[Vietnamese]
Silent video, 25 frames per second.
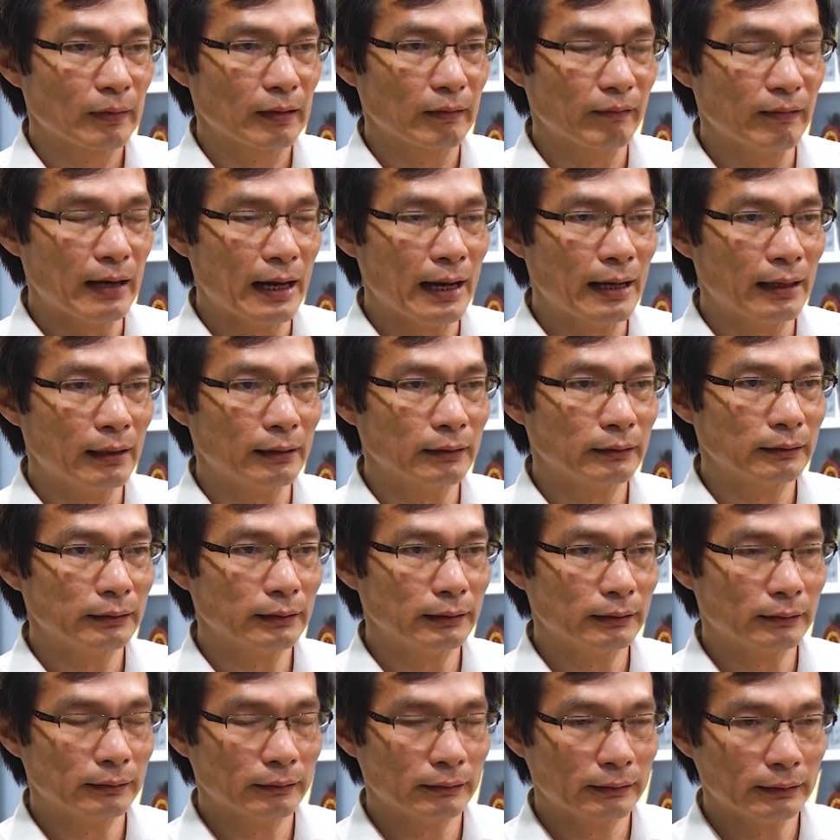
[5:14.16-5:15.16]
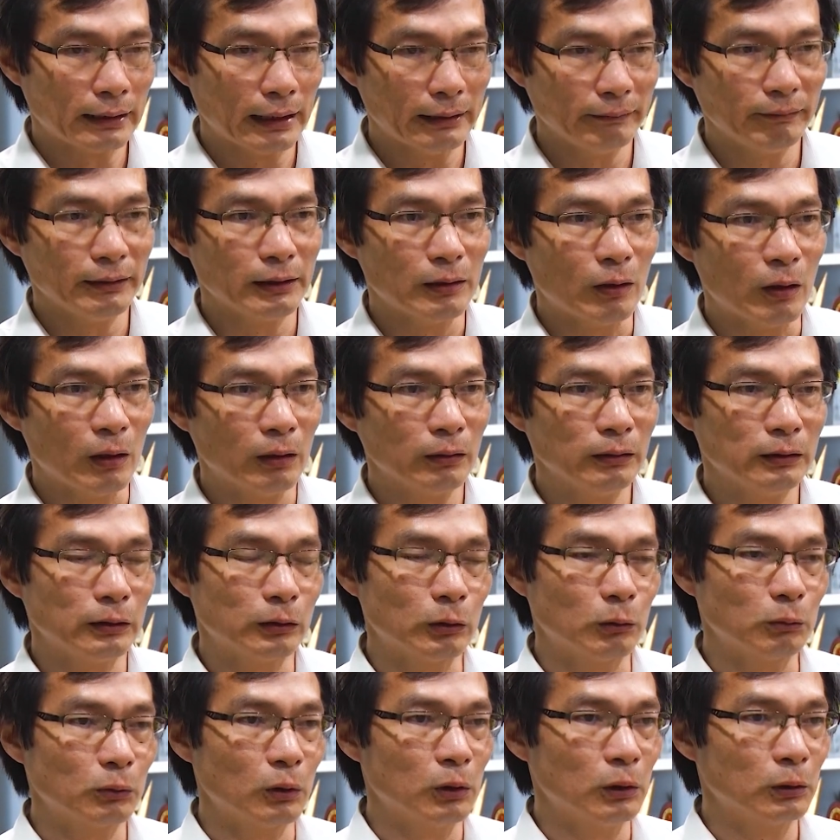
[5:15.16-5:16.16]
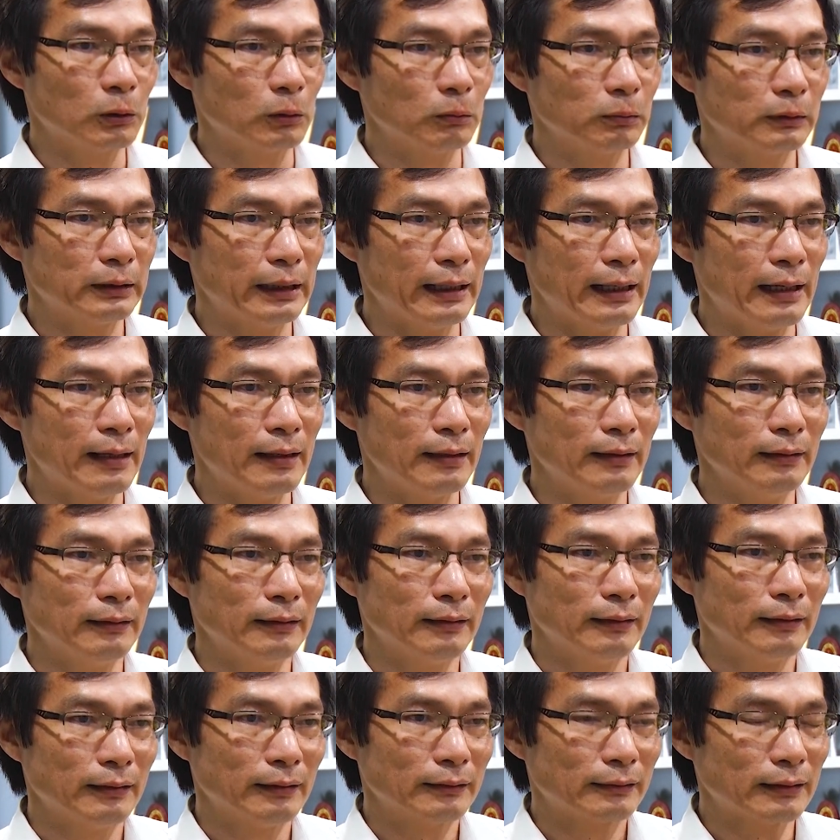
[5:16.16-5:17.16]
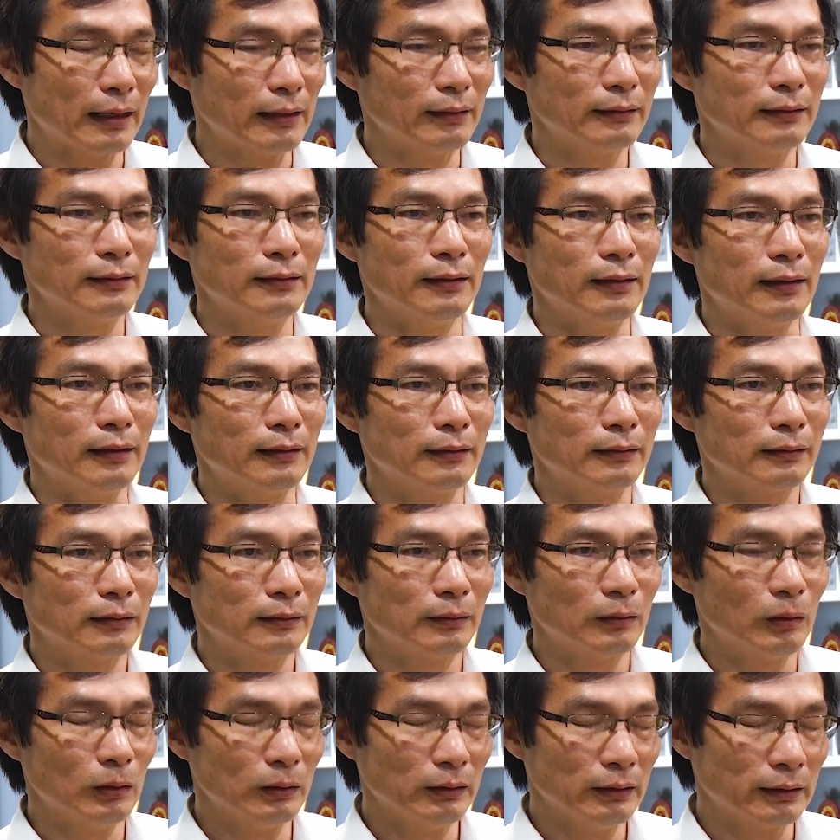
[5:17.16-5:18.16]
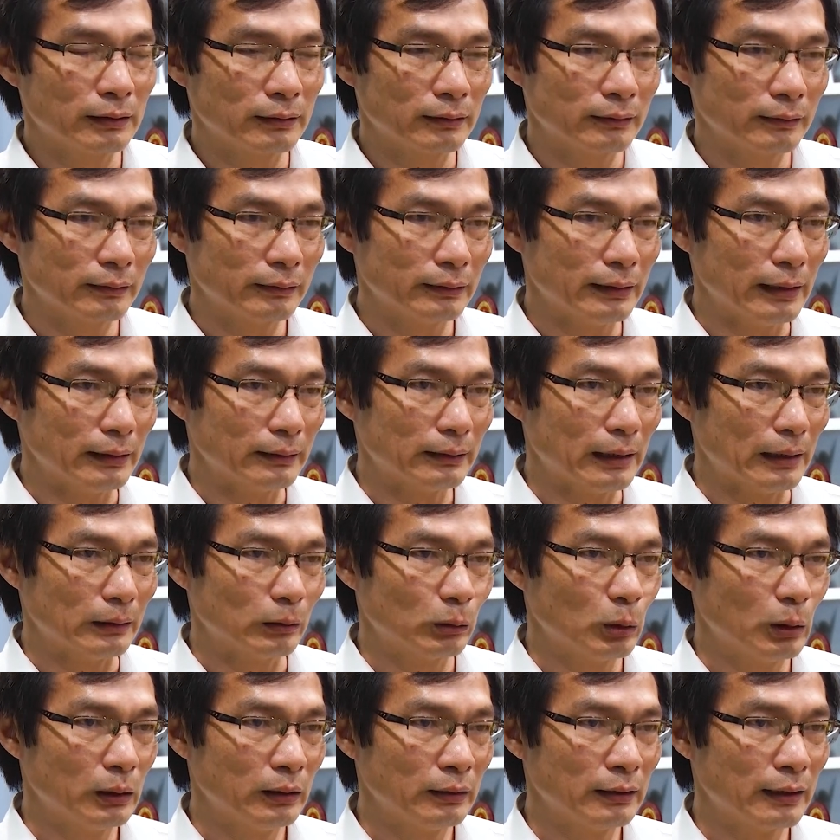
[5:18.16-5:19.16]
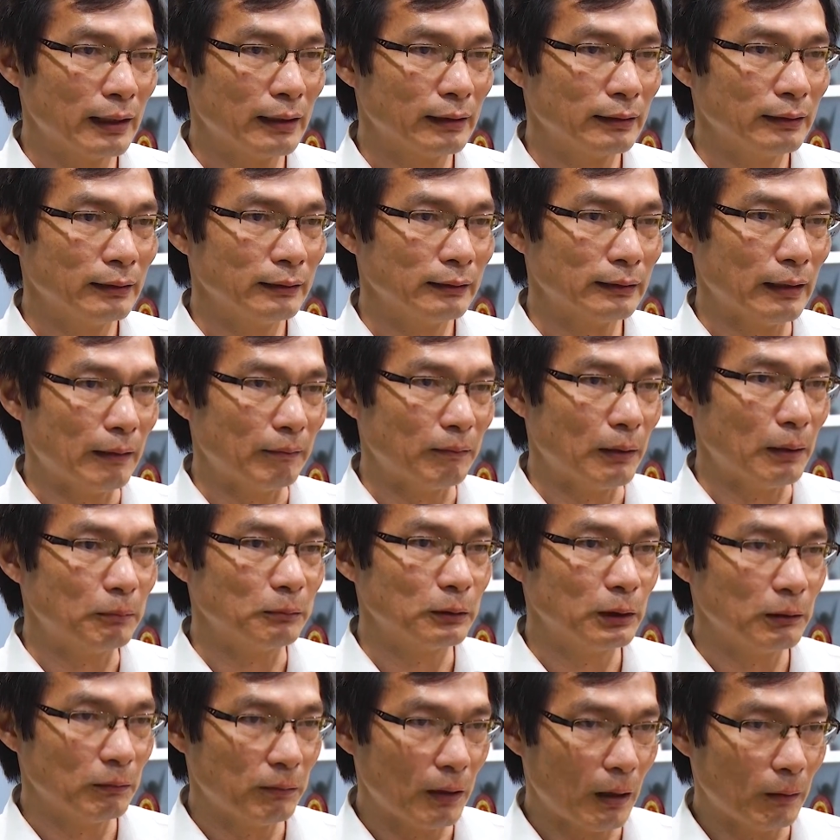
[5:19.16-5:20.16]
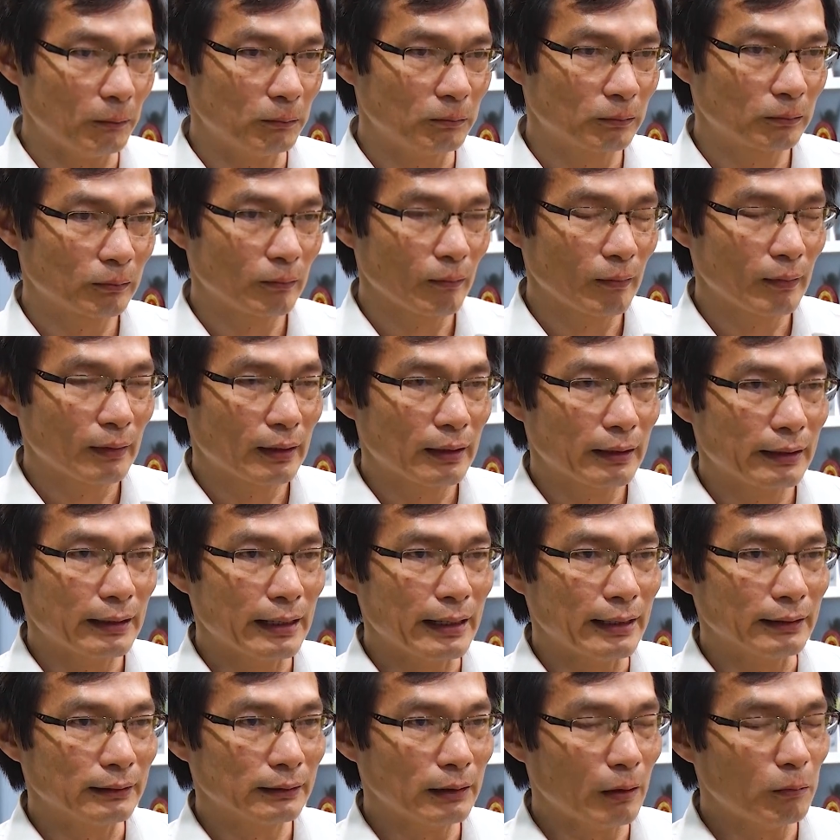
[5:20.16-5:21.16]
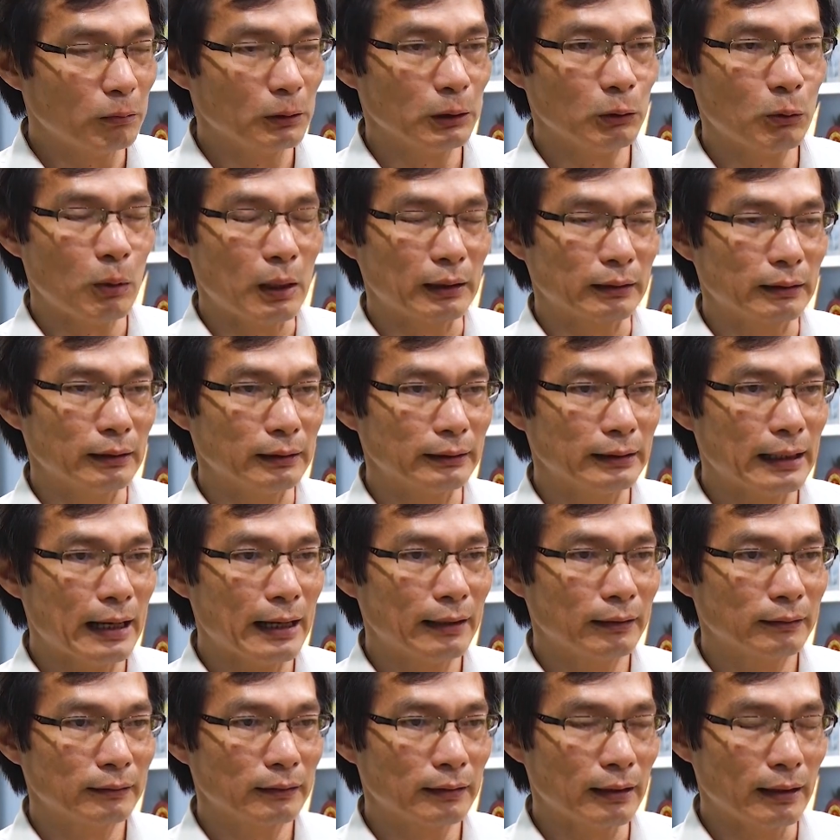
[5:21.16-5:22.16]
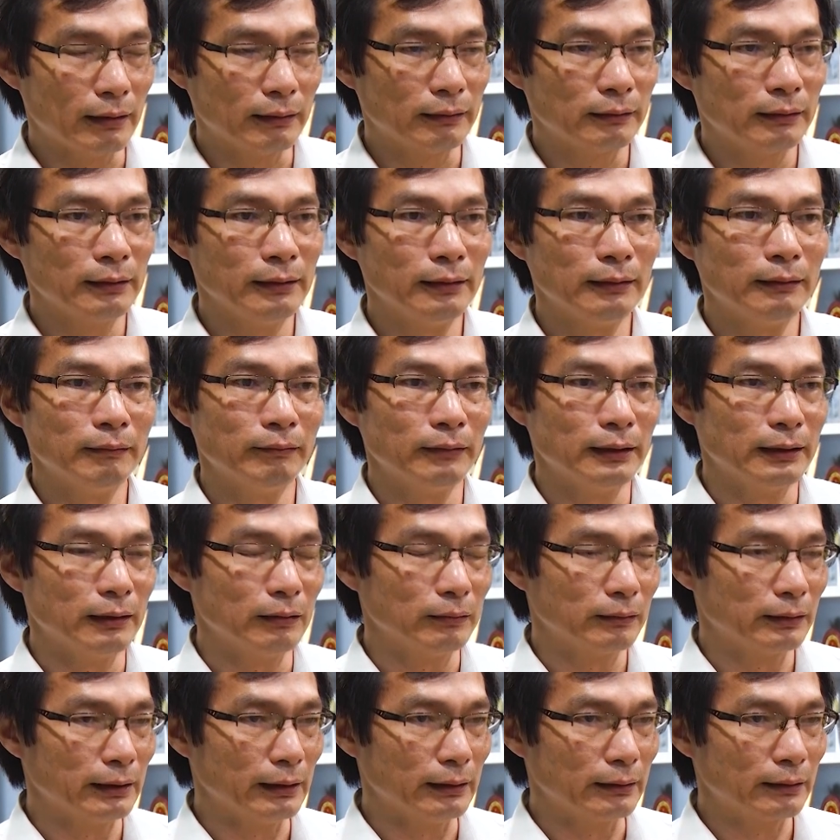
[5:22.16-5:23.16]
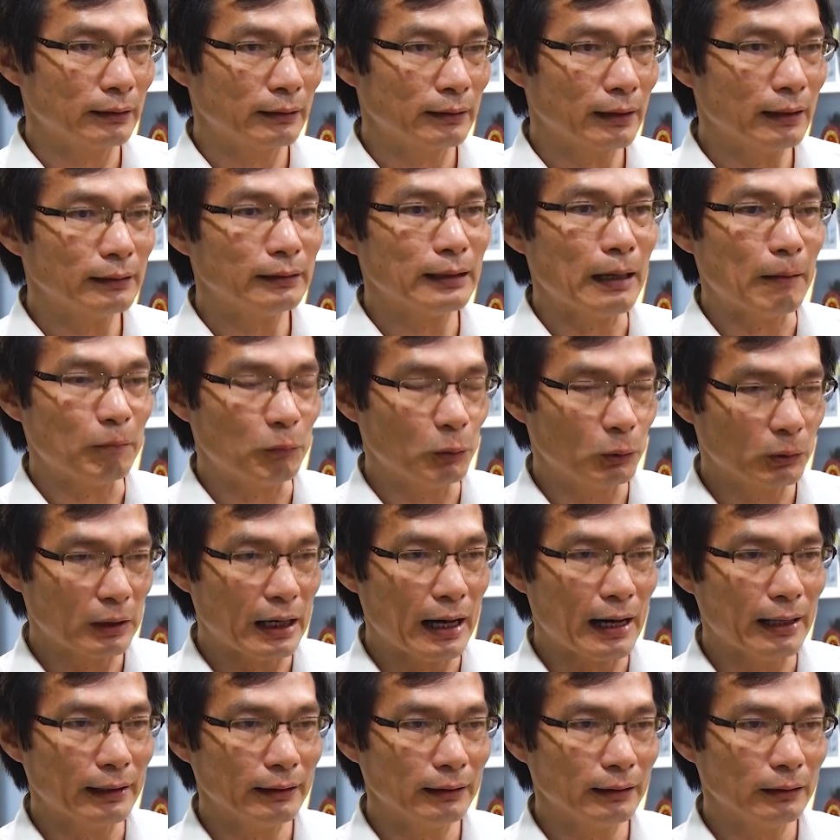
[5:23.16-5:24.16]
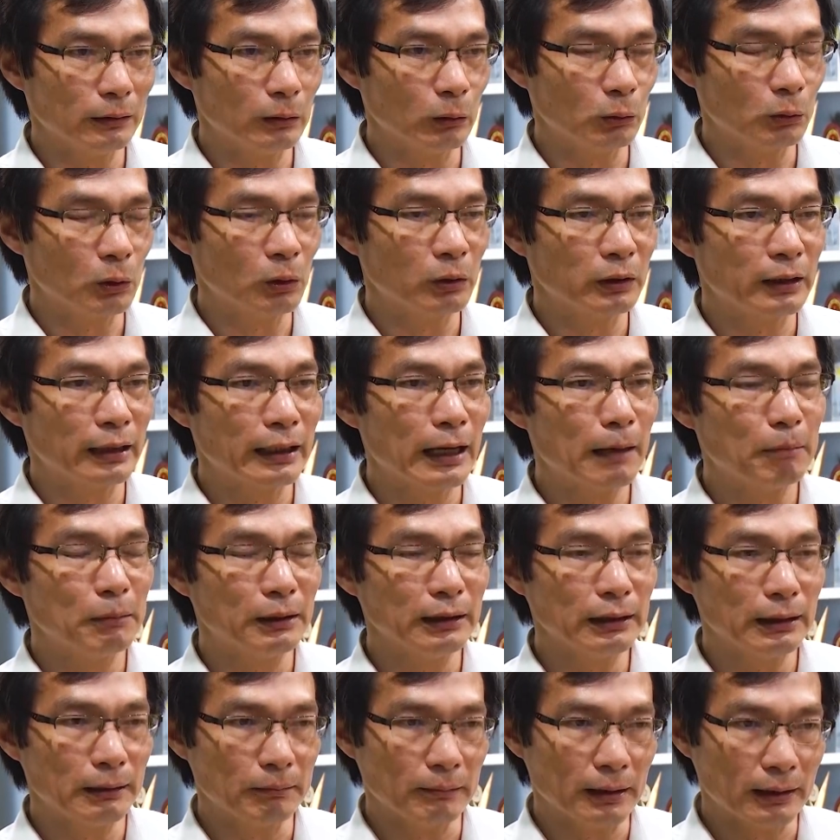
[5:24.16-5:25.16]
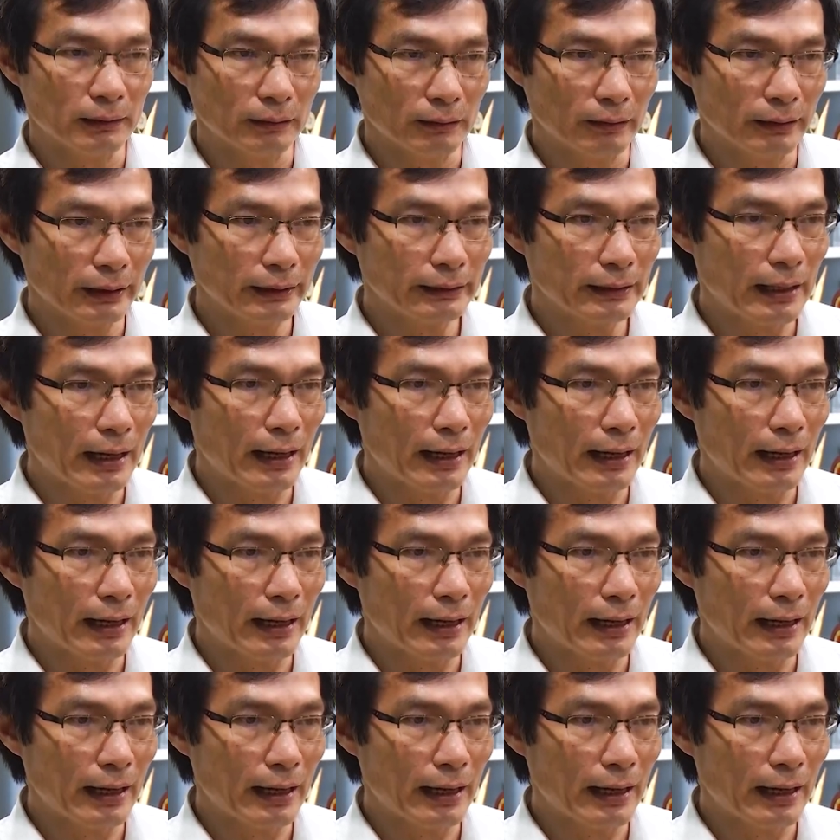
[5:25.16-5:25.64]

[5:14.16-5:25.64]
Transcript: Và thay vì đó thì chúng tôi cũng sẽ tăng cường nỗ lực để sản xuất các cái sản phẩm dự phòng, để trong cái khoảng thời gian cần thiết phải điều chỉnh cắt giảm phụ tải thì chúng tôi đã đáp ứng kịp thời cho khách